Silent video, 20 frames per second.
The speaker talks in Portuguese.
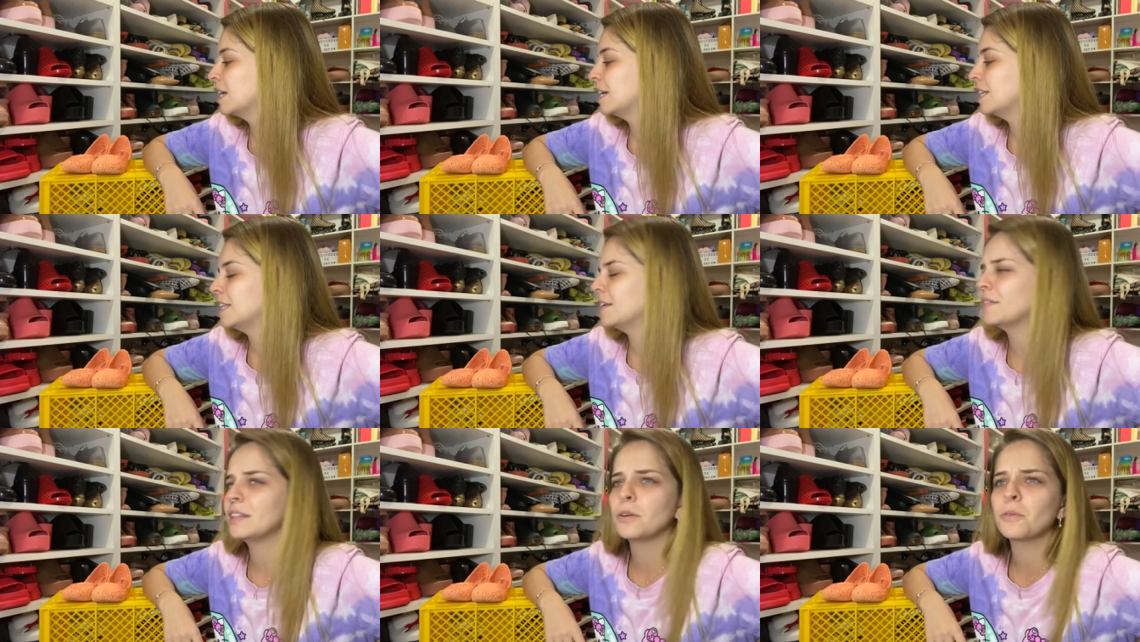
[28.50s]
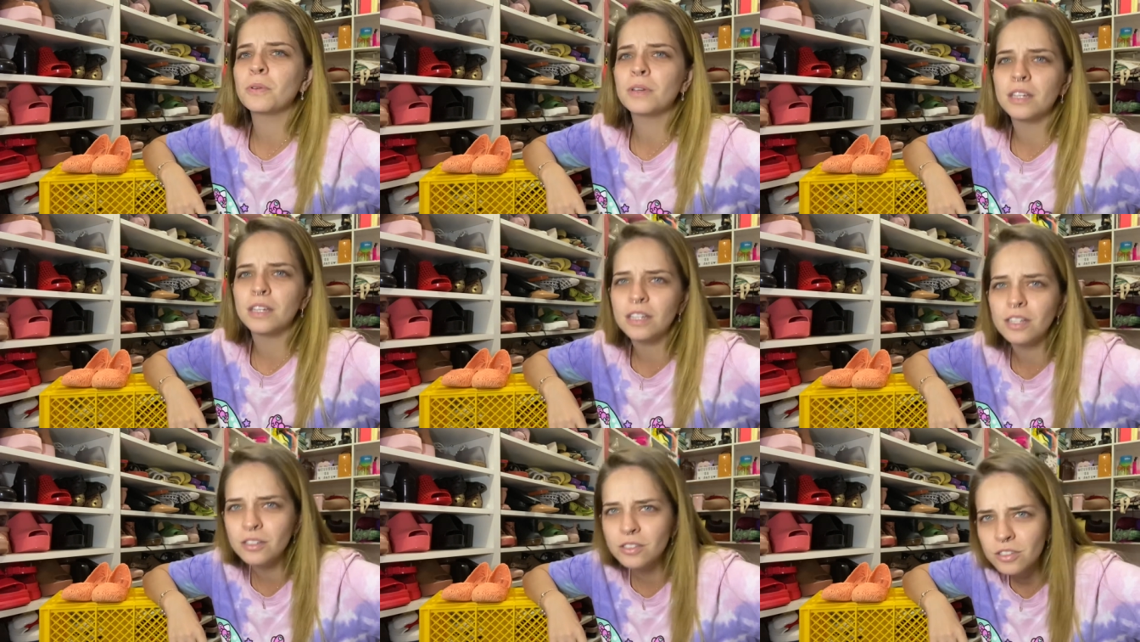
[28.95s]
Teve até um
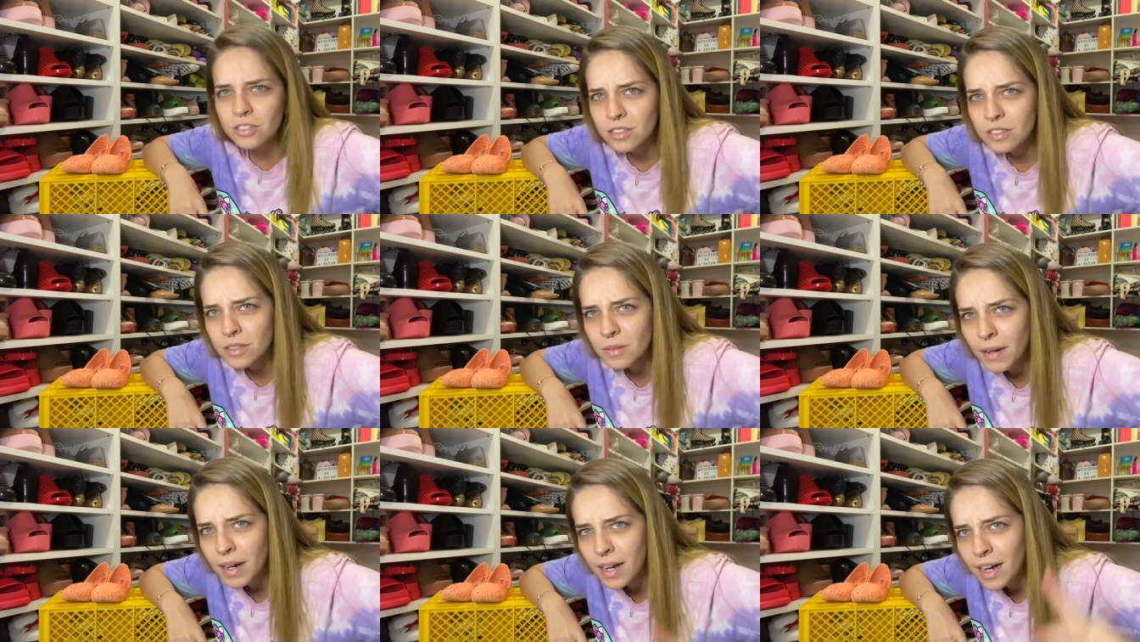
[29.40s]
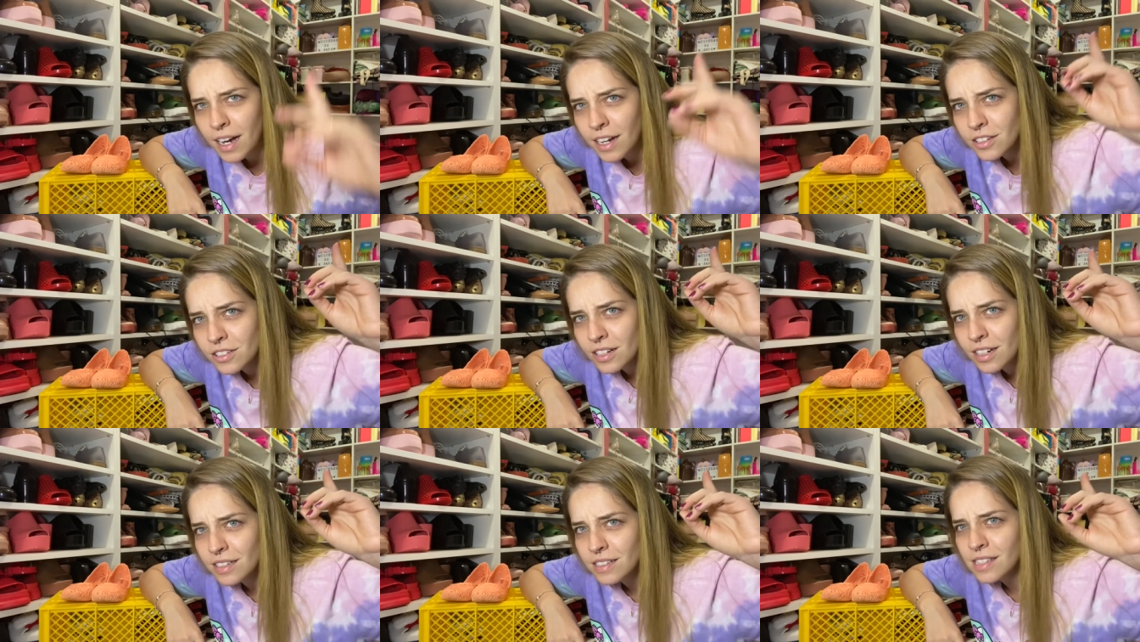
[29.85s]
kit, tem uma
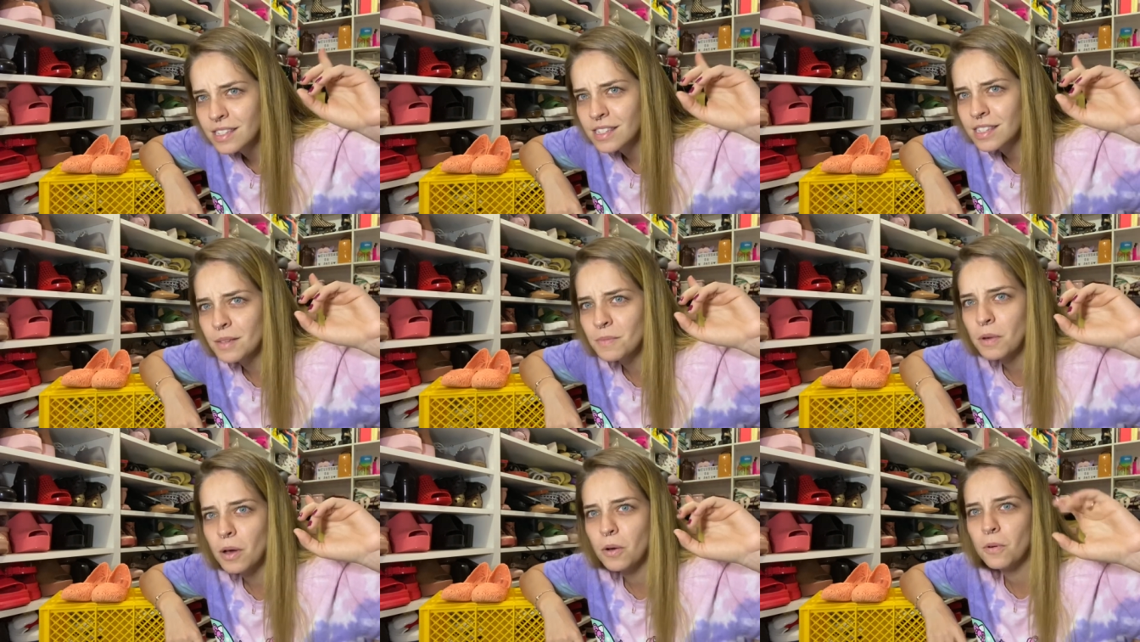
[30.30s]
caixa lá em cima,